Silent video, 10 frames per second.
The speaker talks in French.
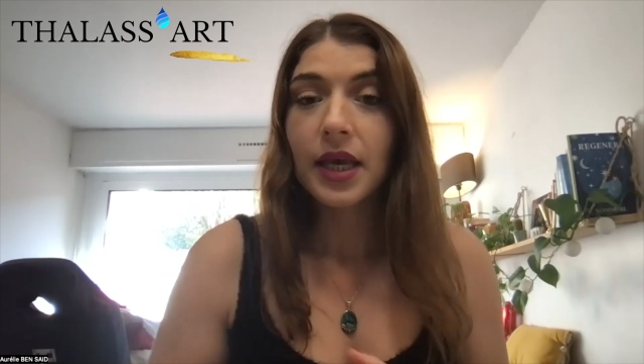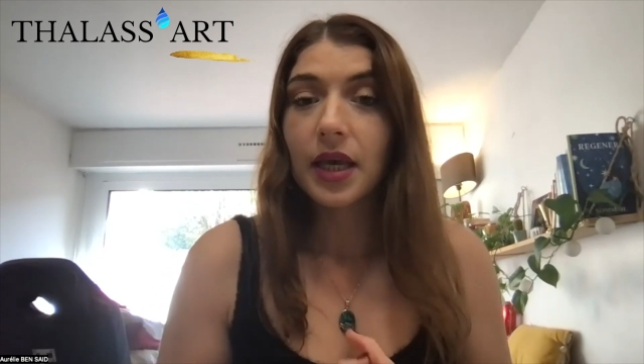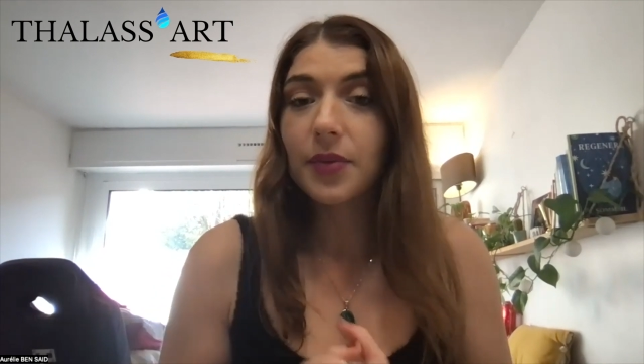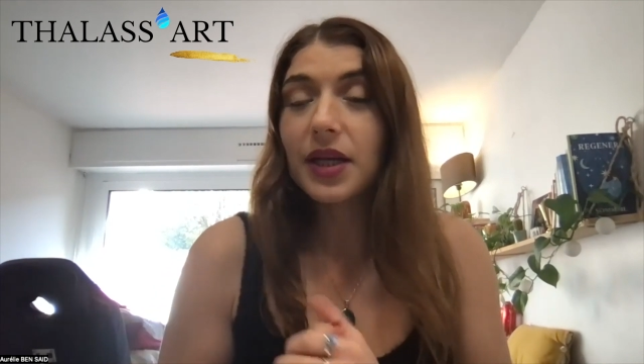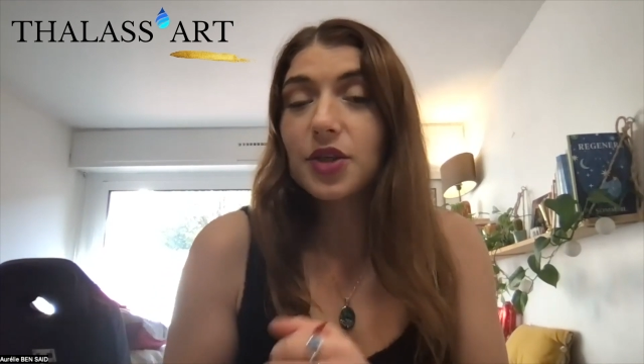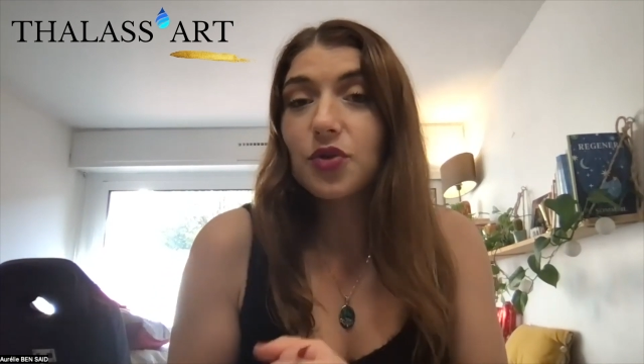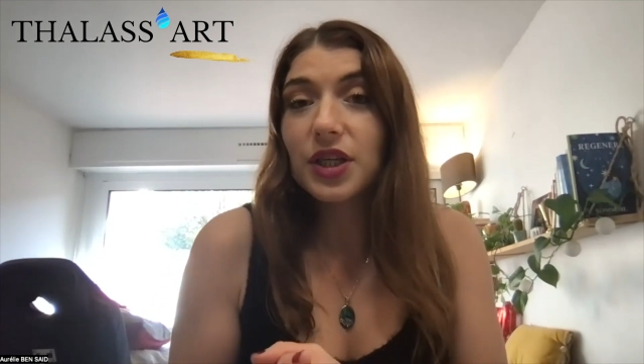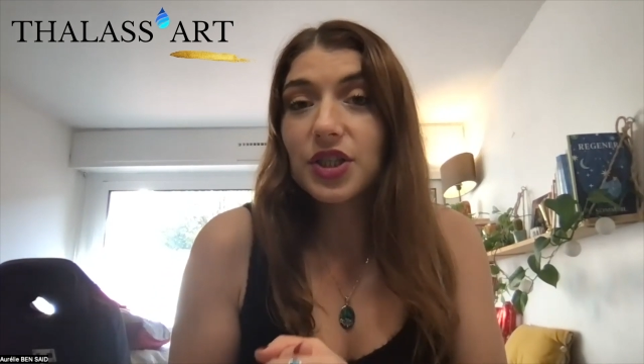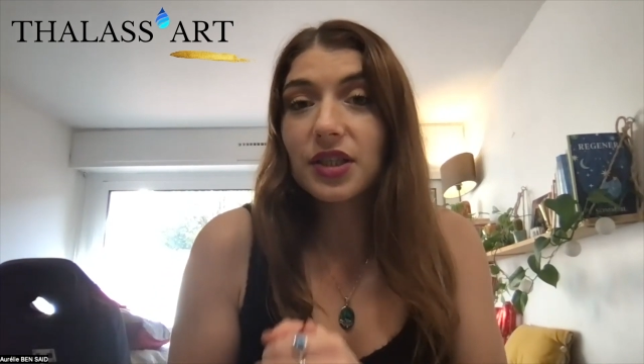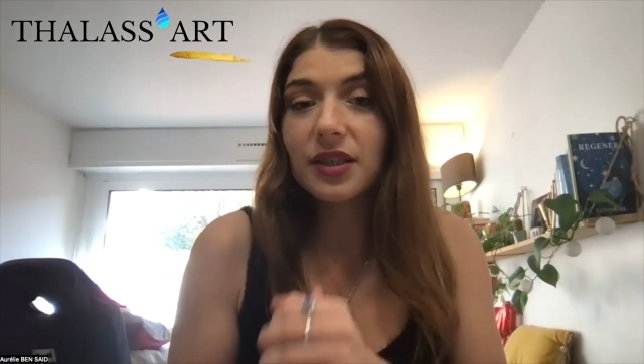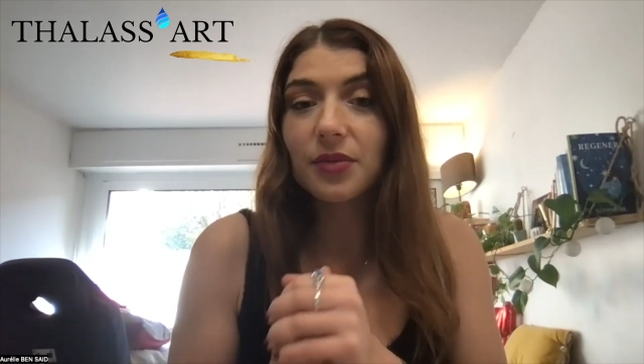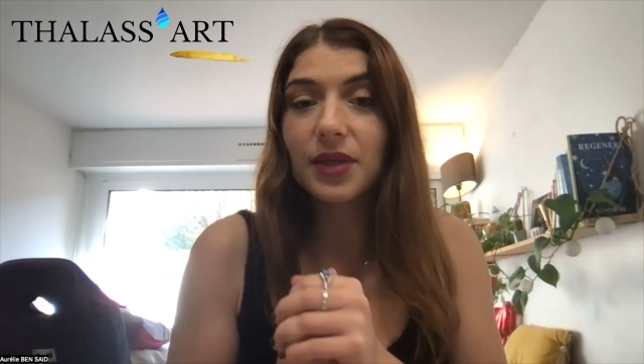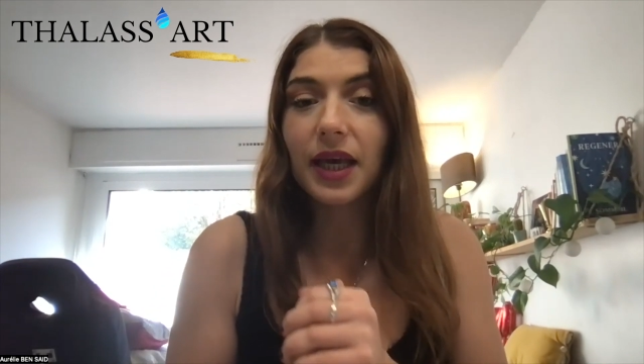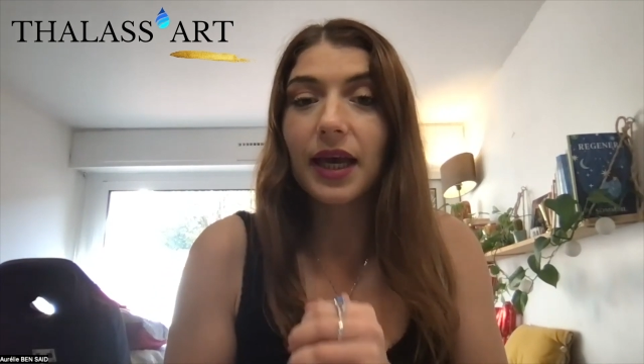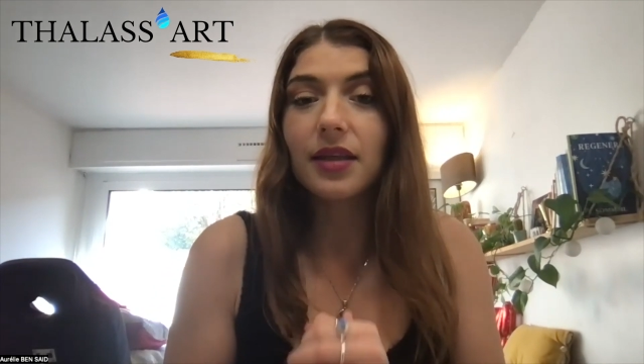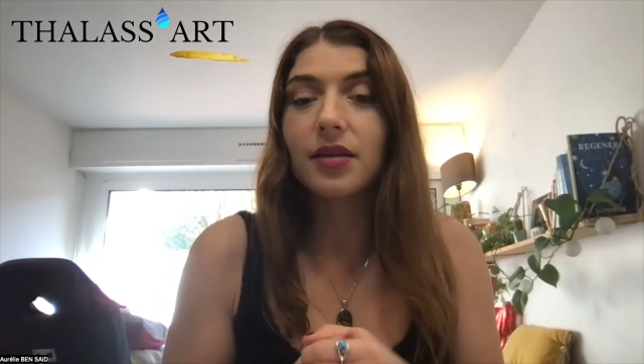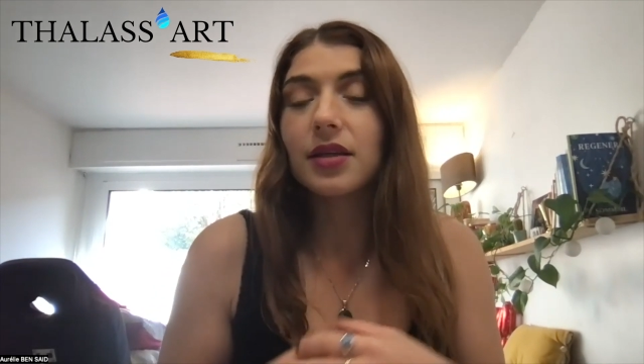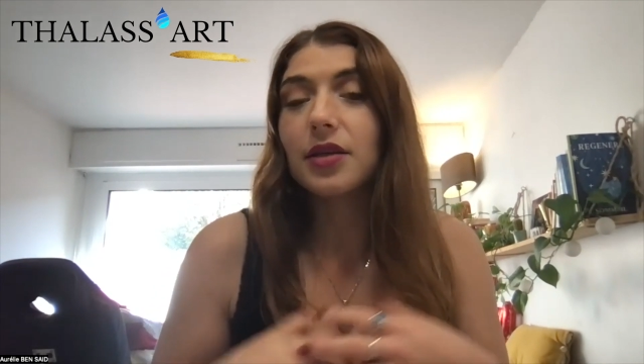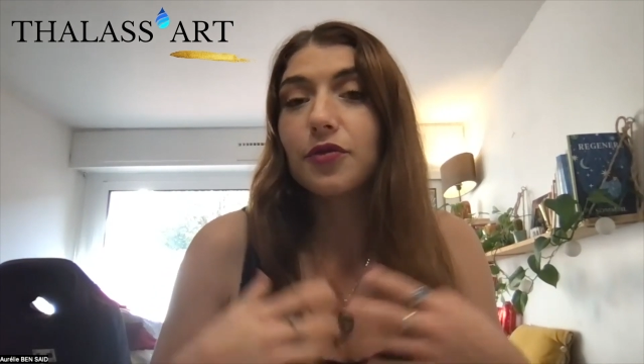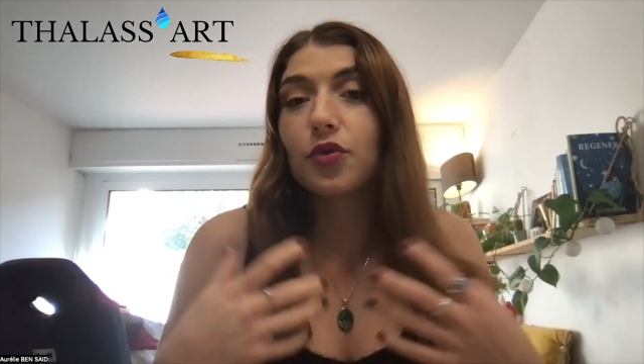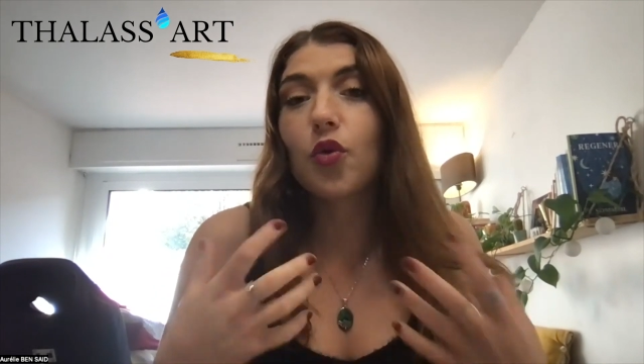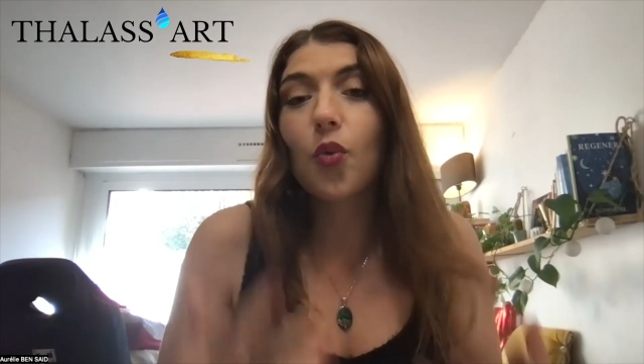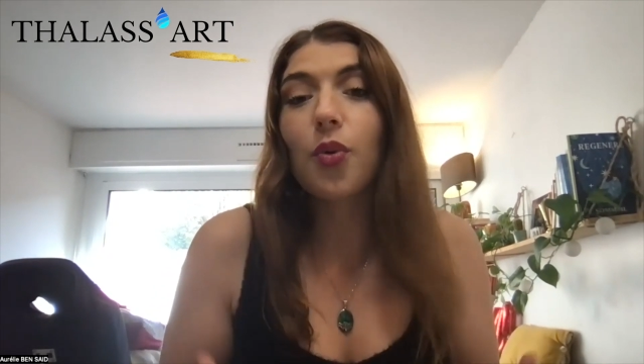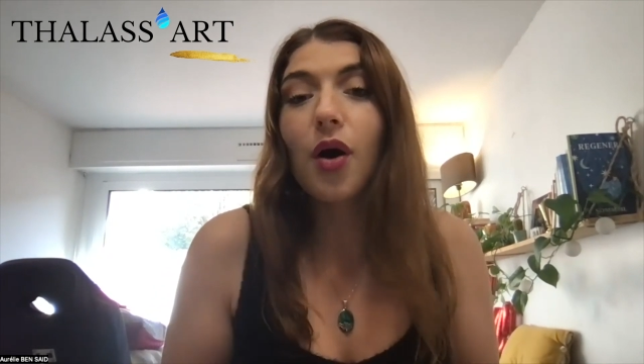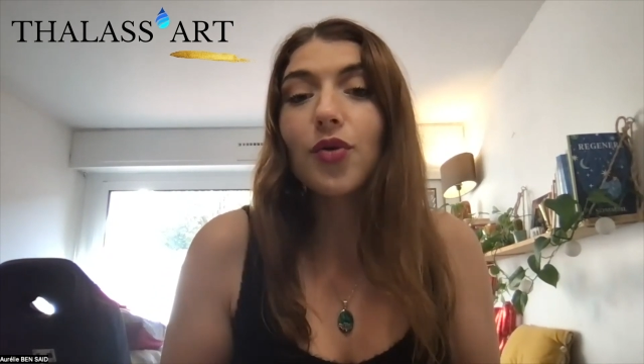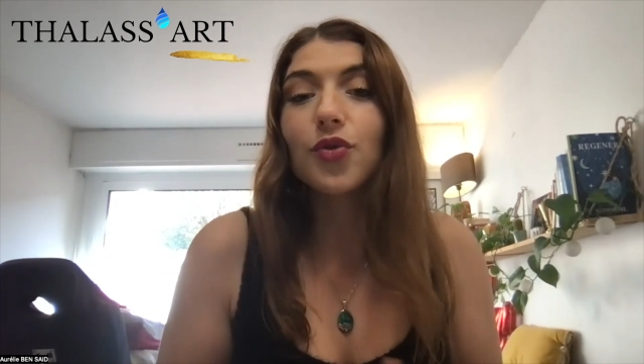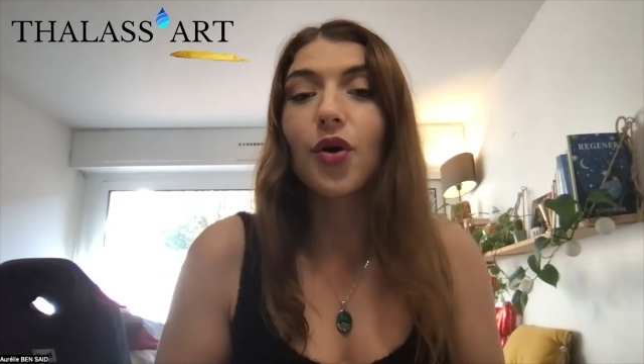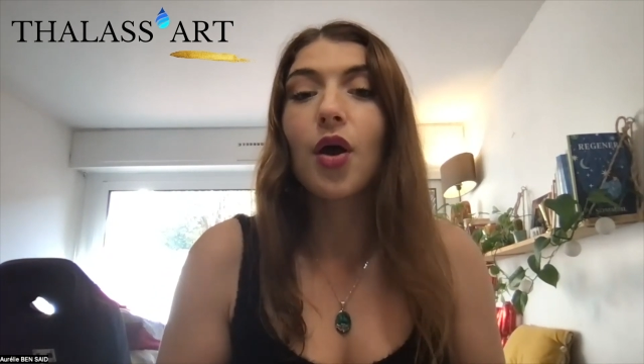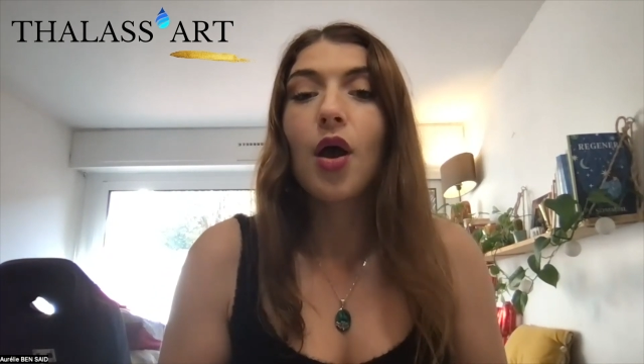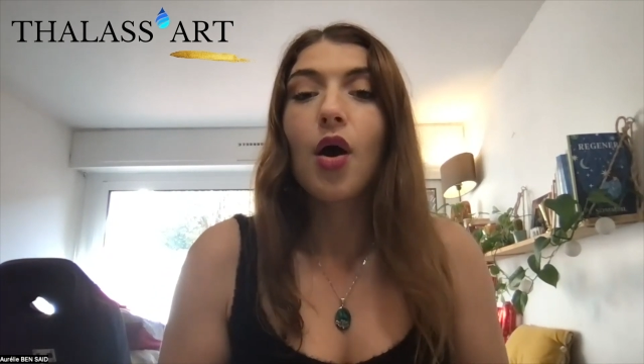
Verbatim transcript: Eh bien, les origines des migraines, il faut comprendre